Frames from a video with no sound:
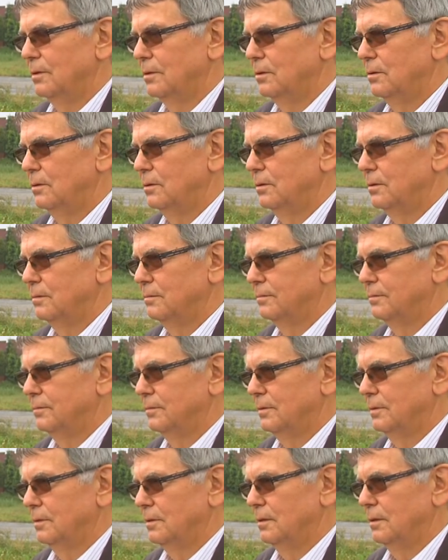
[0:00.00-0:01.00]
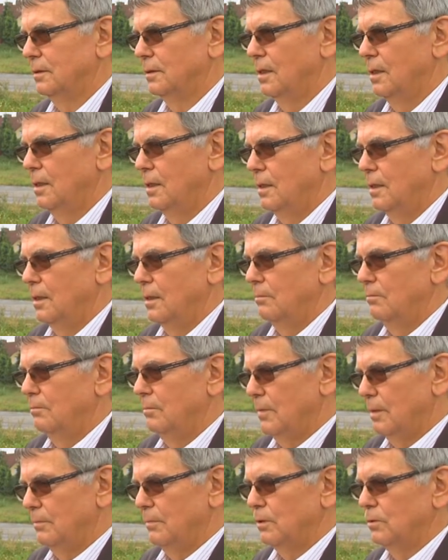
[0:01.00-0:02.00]
To w,
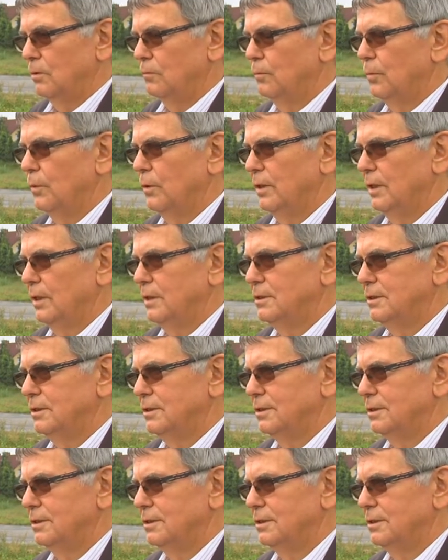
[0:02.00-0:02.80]
mamy to w projekcie,